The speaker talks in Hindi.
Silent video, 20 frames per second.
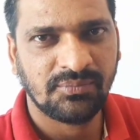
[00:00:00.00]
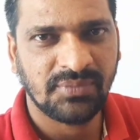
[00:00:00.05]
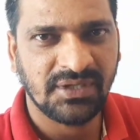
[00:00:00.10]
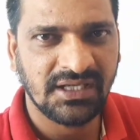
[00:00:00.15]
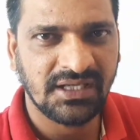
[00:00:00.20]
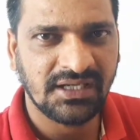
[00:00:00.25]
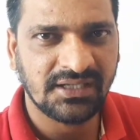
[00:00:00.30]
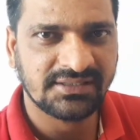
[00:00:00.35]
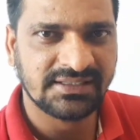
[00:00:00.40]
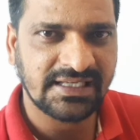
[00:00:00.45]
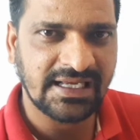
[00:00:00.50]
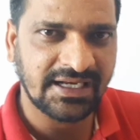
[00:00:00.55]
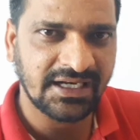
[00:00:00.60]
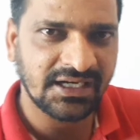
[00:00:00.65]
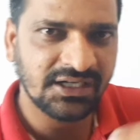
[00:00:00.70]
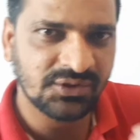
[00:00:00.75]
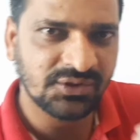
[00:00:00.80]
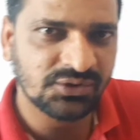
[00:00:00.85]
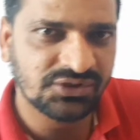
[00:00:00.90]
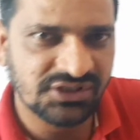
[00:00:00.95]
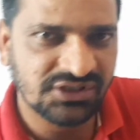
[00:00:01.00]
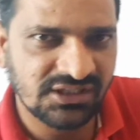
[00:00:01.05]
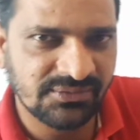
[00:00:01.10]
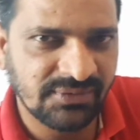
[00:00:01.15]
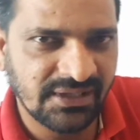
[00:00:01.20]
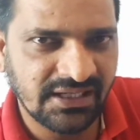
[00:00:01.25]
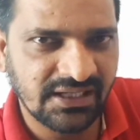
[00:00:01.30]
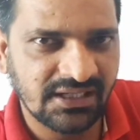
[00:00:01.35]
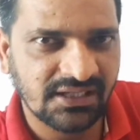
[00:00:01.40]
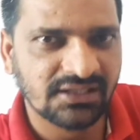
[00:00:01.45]
फिर सेकंड क्वेश्चन
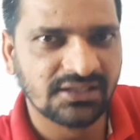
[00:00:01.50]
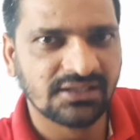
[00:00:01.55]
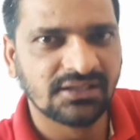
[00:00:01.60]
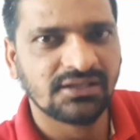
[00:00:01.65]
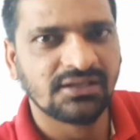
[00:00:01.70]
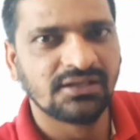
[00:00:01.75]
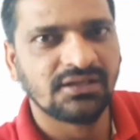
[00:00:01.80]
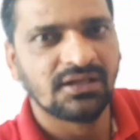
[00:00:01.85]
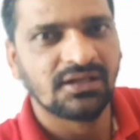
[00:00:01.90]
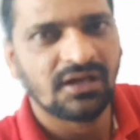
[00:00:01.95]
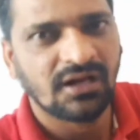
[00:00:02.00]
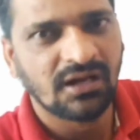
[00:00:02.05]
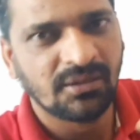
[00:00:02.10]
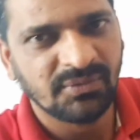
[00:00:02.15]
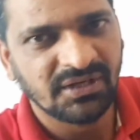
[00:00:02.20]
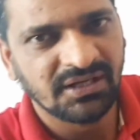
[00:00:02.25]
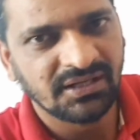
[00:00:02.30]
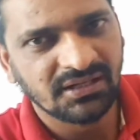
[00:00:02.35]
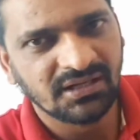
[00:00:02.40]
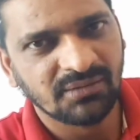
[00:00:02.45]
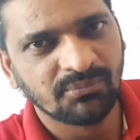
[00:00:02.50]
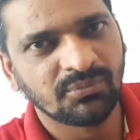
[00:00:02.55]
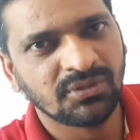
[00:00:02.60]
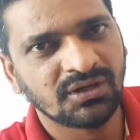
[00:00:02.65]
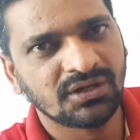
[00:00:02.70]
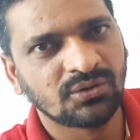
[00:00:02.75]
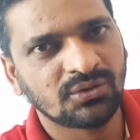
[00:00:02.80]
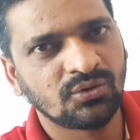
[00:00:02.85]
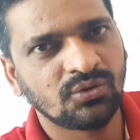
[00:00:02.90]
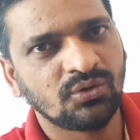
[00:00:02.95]
में हमें
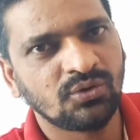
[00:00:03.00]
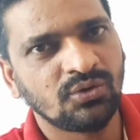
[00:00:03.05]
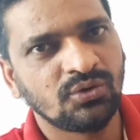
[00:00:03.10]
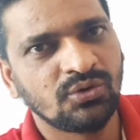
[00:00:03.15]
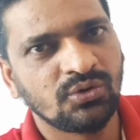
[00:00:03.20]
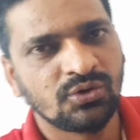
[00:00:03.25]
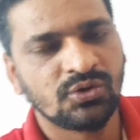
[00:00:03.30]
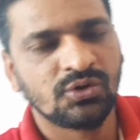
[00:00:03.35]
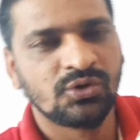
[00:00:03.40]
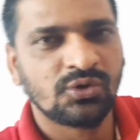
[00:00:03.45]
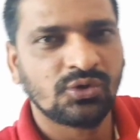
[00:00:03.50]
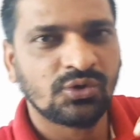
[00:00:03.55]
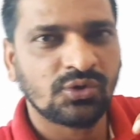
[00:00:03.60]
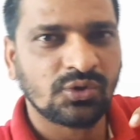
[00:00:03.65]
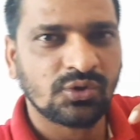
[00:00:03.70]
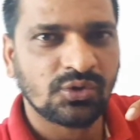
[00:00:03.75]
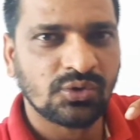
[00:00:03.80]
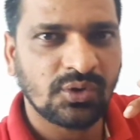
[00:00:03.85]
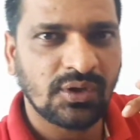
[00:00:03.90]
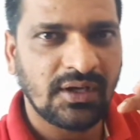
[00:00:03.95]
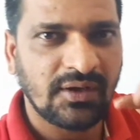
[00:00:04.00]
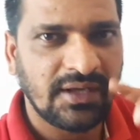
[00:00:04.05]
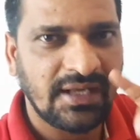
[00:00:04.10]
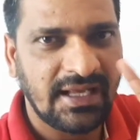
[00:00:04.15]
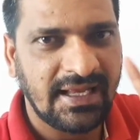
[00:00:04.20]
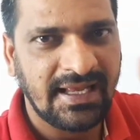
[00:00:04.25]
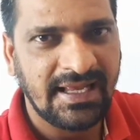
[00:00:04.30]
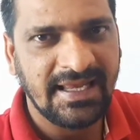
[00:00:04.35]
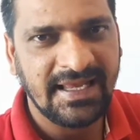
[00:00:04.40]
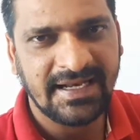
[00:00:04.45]
नंबर को
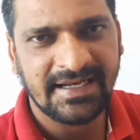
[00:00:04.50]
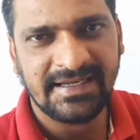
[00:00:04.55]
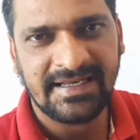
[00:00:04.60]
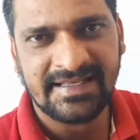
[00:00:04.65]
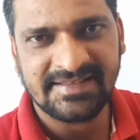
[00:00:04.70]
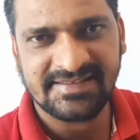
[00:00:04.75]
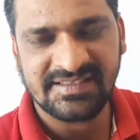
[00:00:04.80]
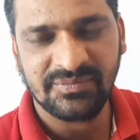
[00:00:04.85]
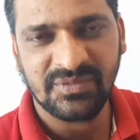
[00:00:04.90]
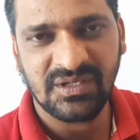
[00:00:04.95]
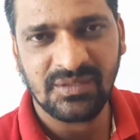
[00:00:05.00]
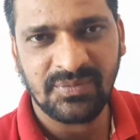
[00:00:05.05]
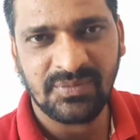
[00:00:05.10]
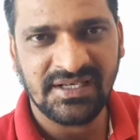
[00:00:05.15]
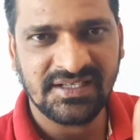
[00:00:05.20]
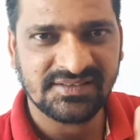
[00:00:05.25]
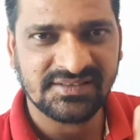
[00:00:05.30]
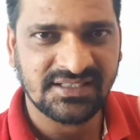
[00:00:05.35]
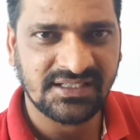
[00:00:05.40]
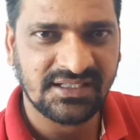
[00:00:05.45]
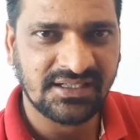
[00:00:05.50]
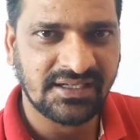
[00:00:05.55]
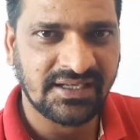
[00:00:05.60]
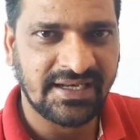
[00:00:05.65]
एक डेसिमल प्लेस तक